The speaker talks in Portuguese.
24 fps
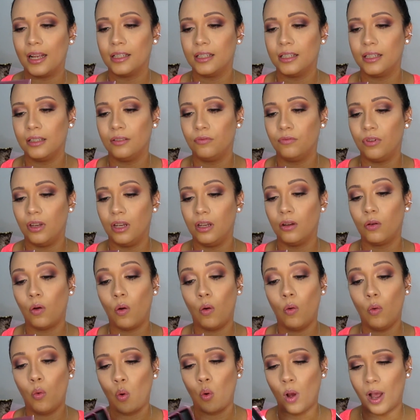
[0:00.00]
Que vem
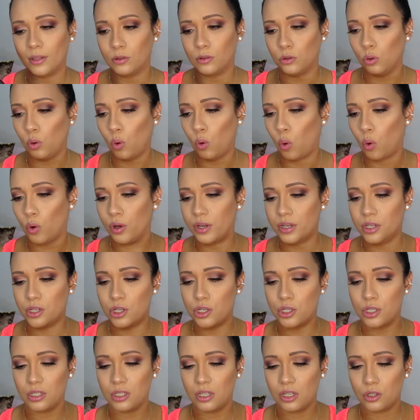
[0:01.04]
com quatro
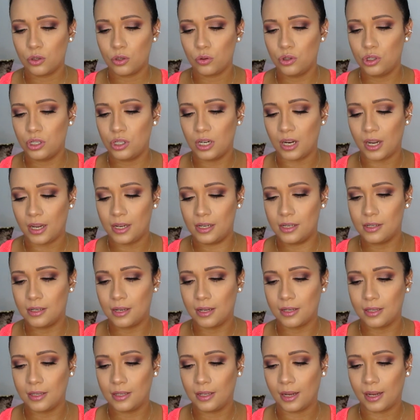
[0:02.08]
cores. Deixa eu tirar ele
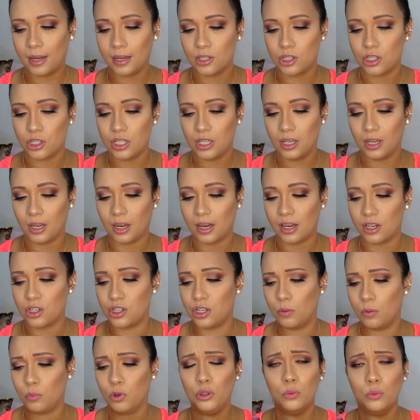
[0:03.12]
daqui da caixinha. A
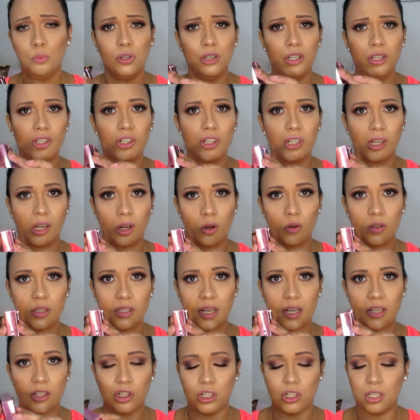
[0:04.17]
caixinha é muito bonitinha,
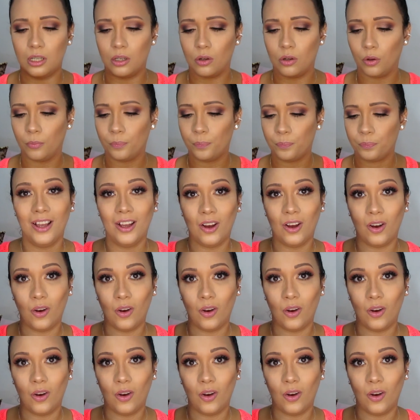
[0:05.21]
rosadinha, ó.